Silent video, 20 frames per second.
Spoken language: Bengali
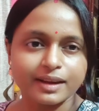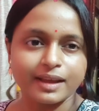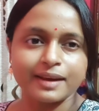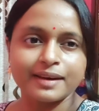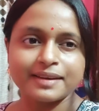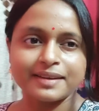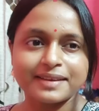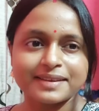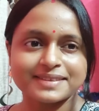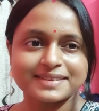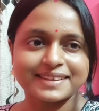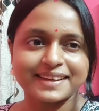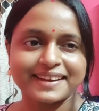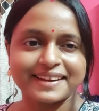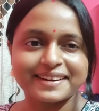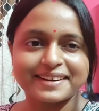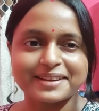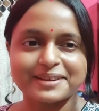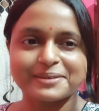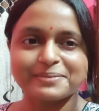ডাইনিংয়ের
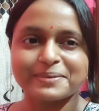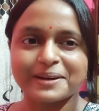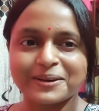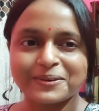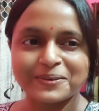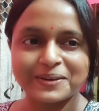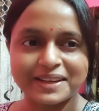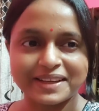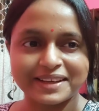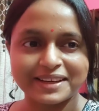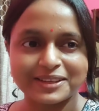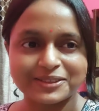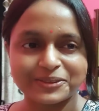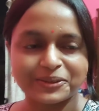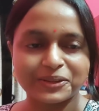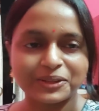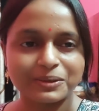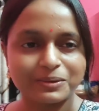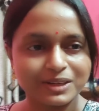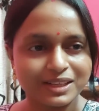জায়গাটা ভালো লাগে না
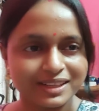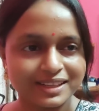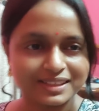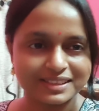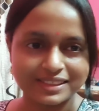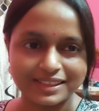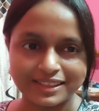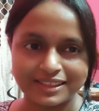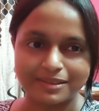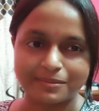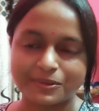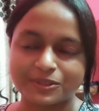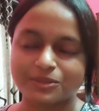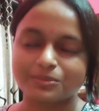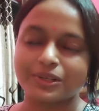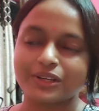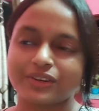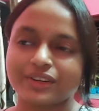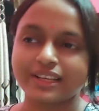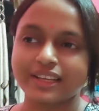সন্ধ্যাবেলাটা এই জায়গাটা
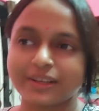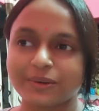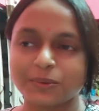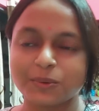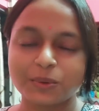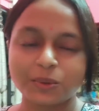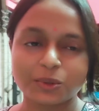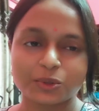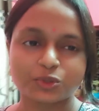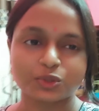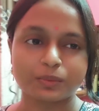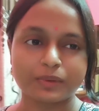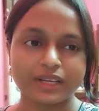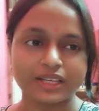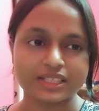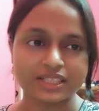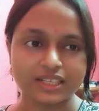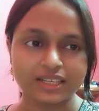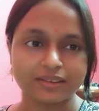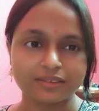বেশি ভালো লাগে অন্য
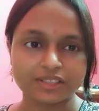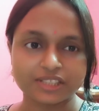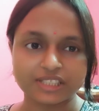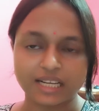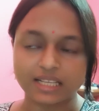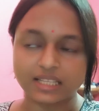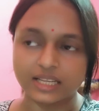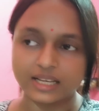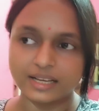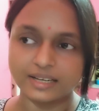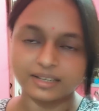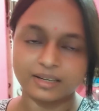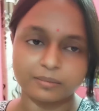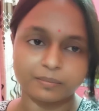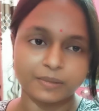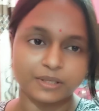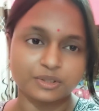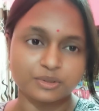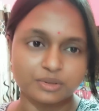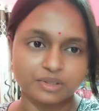সময় আসলে একদম সাদা একটা
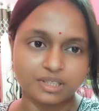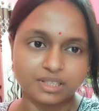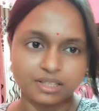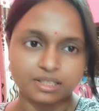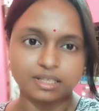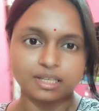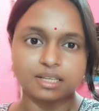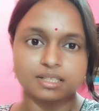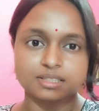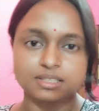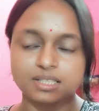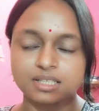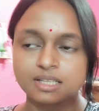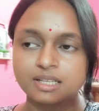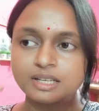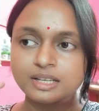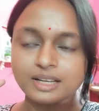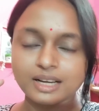পেছন দিক থেকে সেই